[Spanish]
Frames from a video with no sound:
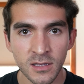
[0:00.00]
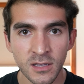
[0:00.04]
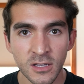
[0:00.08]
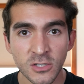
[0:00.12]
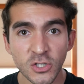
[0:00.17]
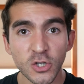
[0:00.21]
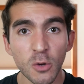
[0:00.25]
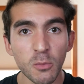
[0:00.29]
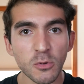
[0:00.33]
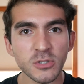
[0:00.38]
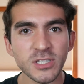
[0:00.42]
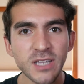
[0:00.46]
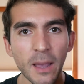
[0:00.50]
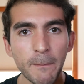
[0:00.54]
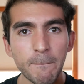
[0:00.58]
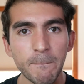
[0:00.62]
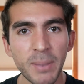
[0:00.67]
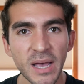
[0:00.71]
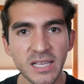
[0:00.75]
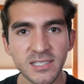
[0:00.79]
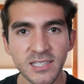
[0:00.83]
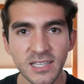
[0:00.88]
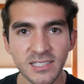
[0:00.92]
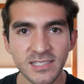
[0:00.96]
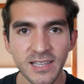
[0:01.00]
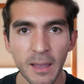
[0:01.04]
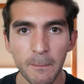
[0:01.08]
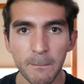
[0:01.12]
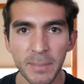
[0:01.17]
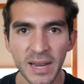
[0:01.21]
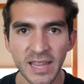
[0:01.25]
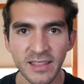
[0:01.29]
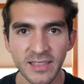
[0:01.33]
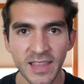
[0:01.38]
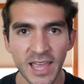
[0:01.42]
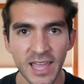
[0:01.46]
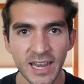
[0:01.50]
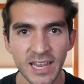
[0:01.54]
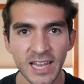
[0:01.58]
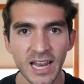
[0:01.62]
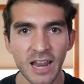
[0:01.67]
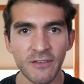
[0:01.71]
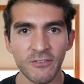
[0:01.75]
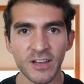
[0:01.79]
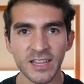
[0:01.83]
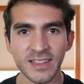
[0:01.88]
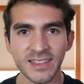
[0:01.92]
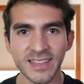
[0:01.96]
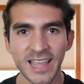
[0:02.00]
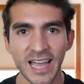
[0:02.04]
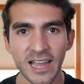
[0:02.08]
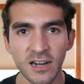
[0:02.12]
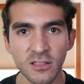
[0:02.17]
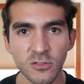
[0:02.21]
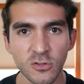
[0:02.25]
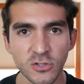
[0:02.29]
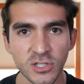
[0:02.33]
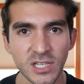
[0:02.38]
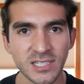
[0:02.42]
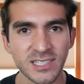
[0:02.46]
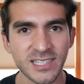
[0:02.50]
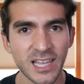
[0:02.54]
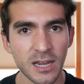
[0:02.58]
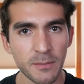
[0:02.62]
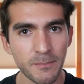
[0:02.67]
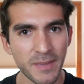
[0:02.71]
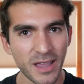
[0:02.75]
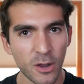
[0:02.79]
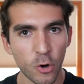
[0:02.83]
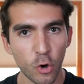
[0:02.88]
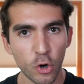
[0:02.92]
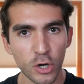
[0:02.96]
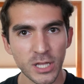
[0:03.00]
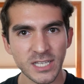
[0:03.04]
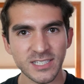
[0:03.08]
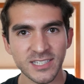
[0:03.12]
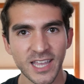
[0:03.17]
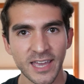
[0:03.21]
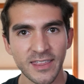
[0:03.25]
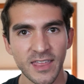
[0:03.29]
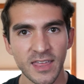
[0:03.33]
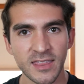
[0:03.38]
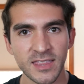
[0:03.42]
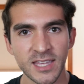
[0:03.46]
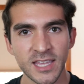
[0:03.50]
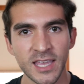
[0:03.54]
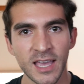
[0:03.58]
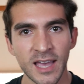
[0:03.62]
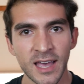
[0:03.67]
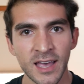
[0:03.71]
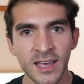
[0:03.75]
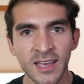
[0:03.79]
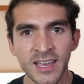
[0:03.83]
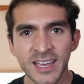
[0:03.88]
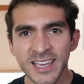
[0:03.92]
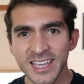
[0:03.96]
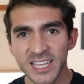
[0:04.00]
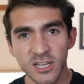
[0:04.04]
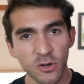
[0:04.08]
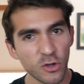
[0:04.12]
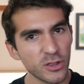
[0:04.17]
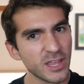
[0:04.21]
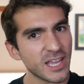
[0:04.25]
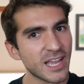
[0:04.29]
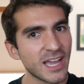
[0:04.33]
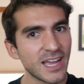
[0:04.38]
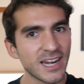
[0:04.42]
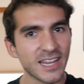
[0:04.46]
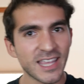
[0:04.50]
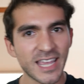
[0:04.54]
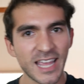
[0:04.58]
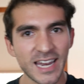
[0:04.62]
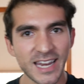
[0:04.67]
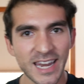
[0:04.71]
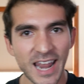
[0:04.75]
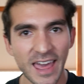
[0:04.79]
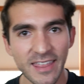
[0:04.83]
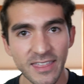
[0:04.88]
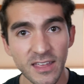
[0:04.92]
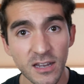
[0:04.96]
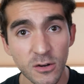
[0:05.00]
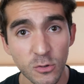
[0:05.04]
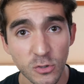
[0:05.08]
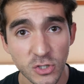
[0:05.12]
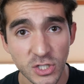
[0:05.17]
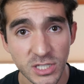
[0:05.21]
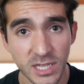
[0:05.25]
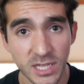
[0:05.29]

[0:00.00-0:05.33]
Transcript: Somos capaces de aprender y levantarnos, de ser mejores cada día y no dejar que nada nos